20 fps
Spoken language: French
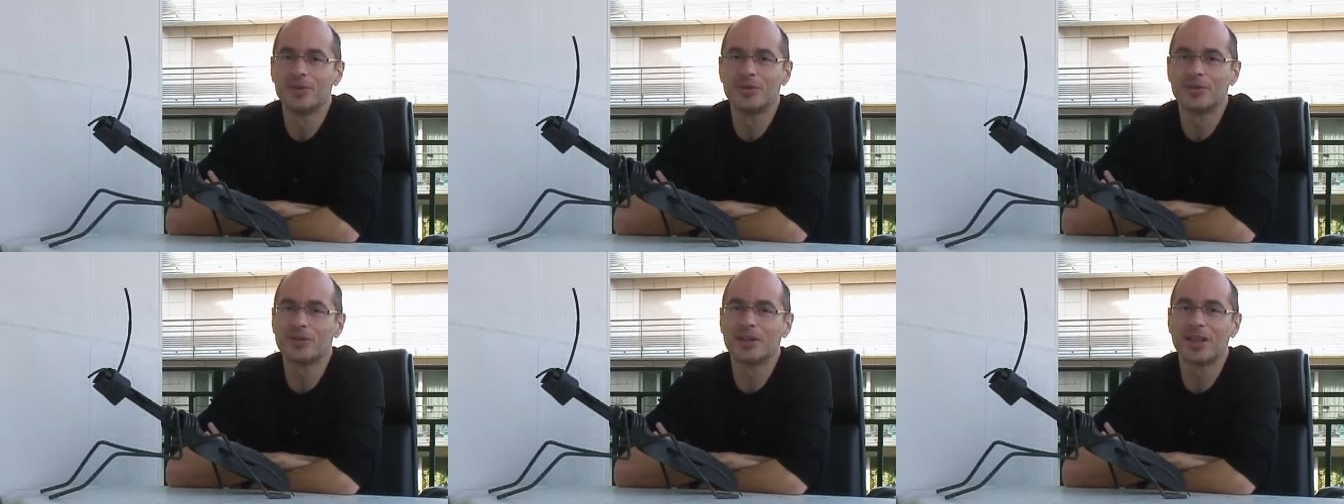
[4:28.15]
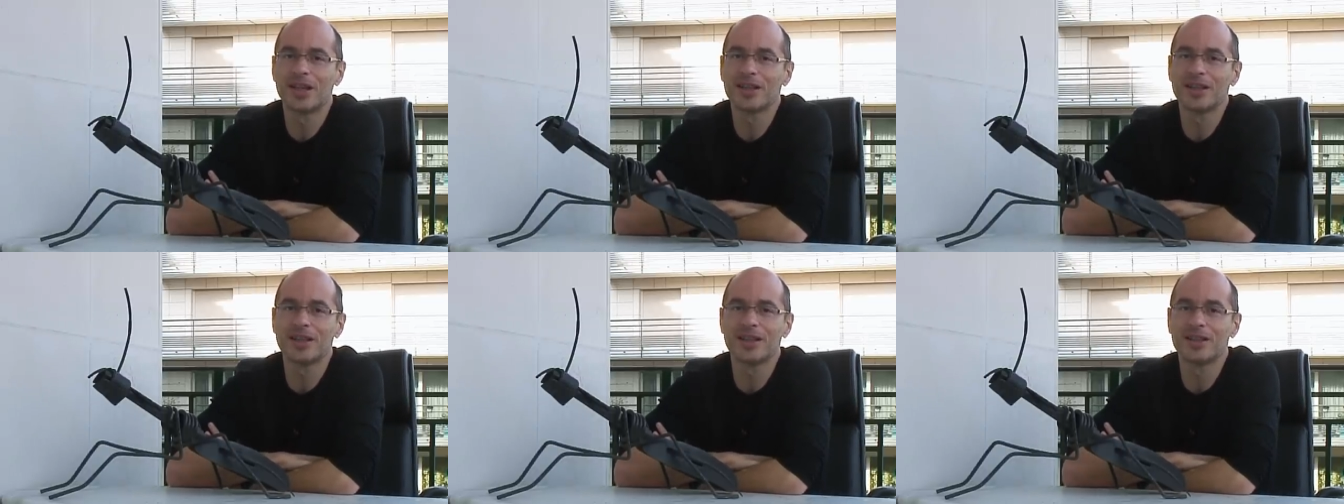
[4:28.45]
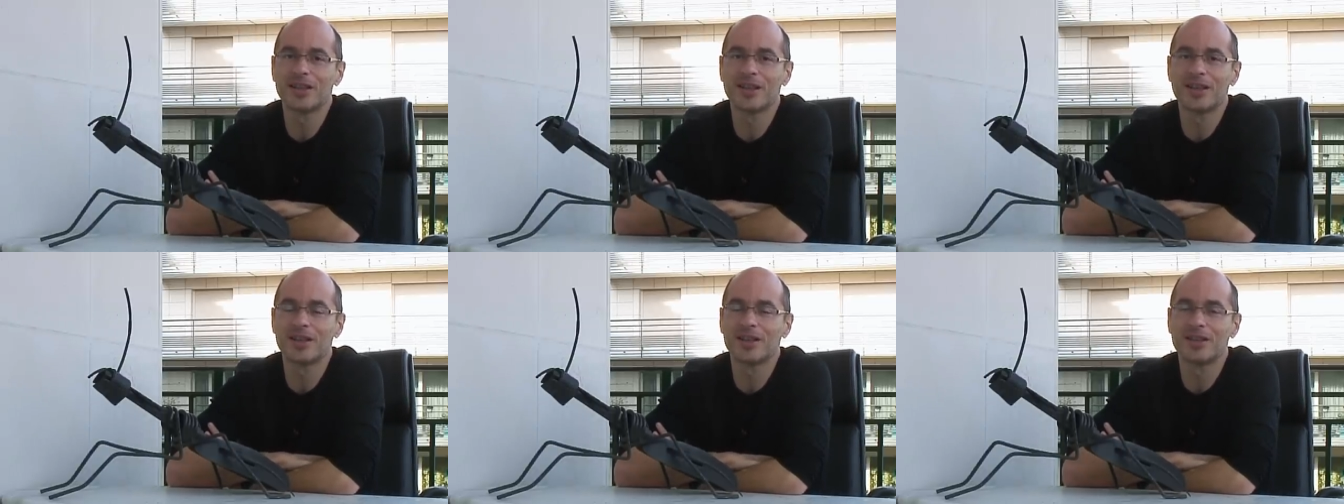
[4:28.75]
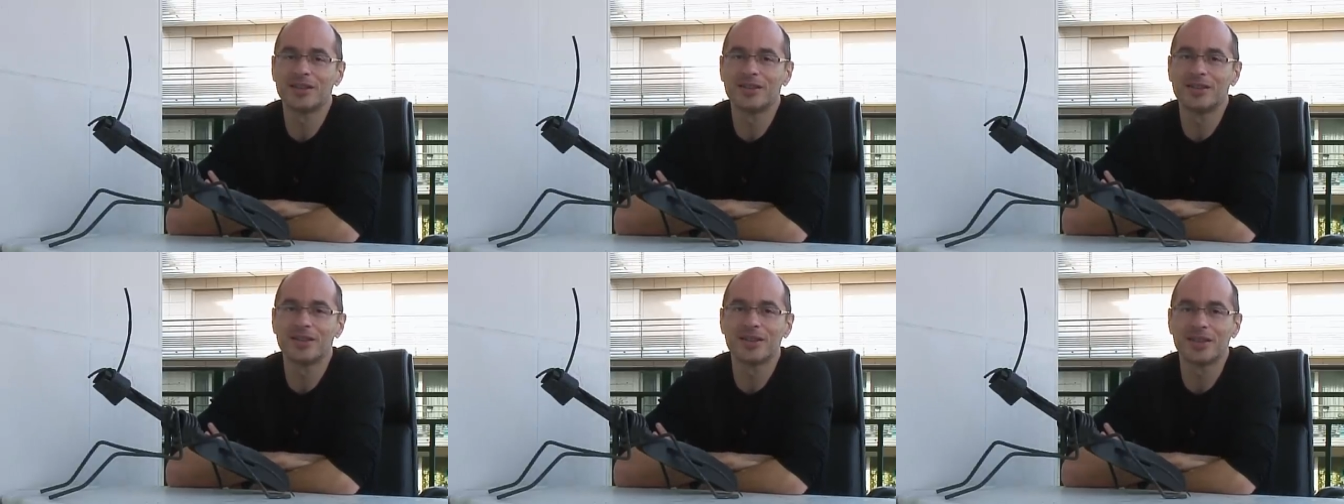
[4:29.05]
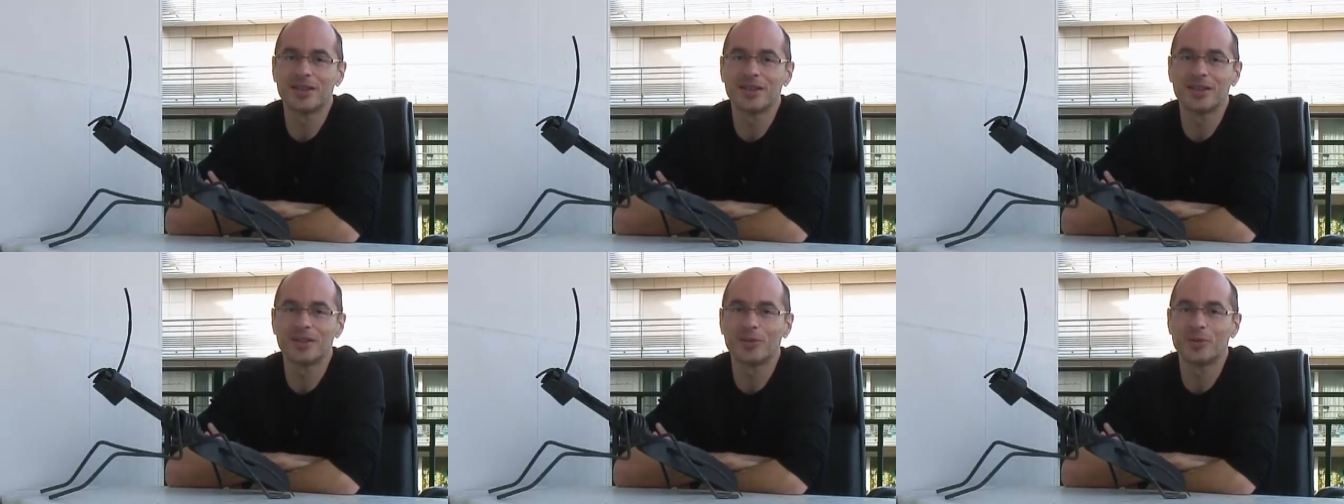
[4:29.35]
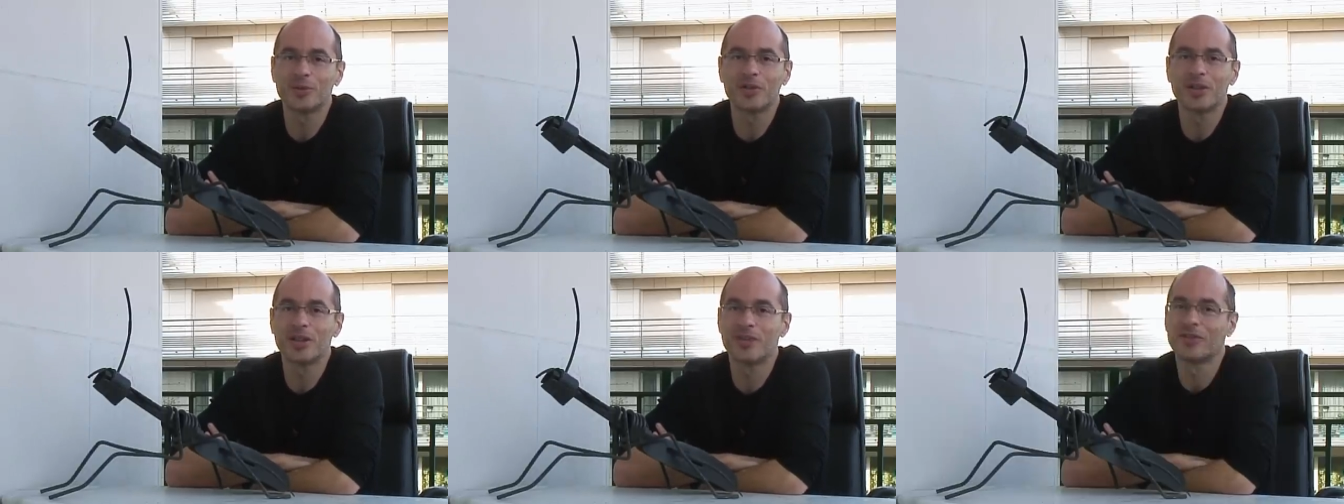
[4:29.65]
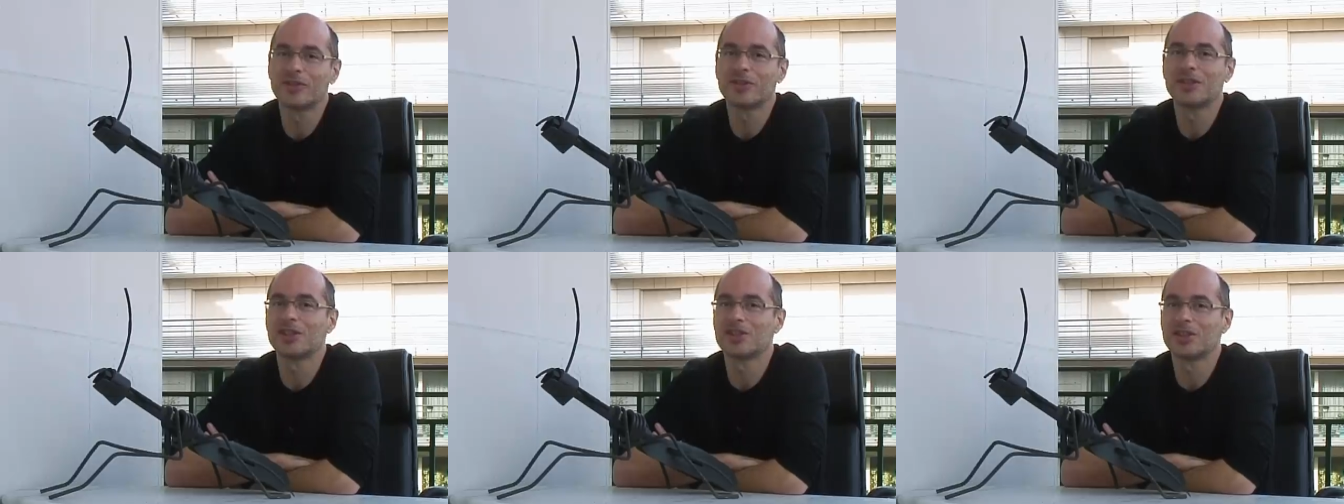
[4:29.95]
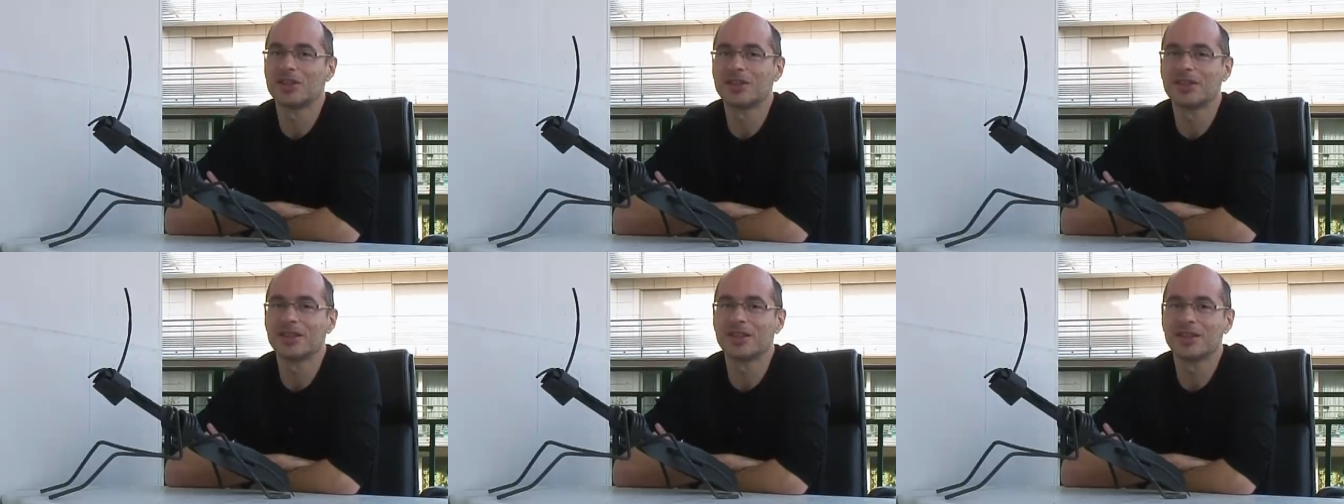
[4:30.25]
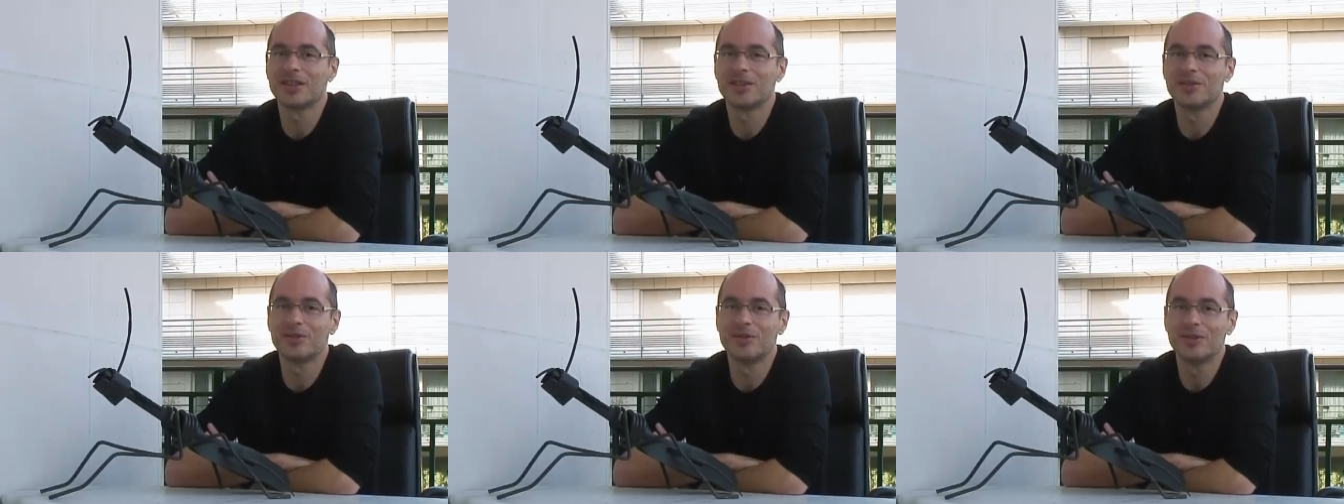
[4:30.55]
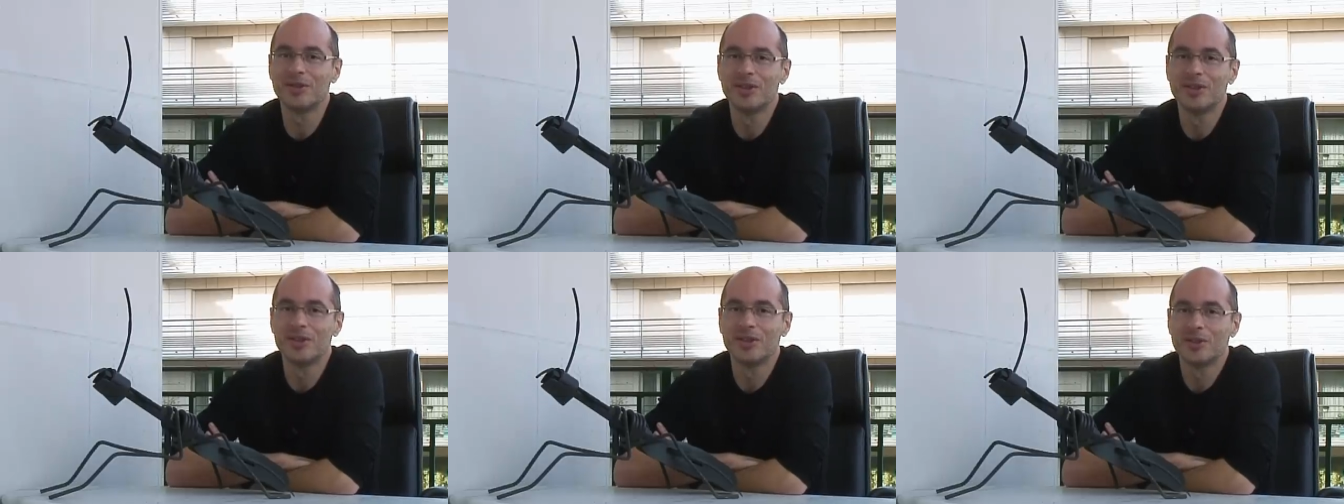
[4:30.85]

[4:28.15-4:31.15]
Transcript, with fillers: donc tu n'as rien à tirer, aucun avantage à tirer de,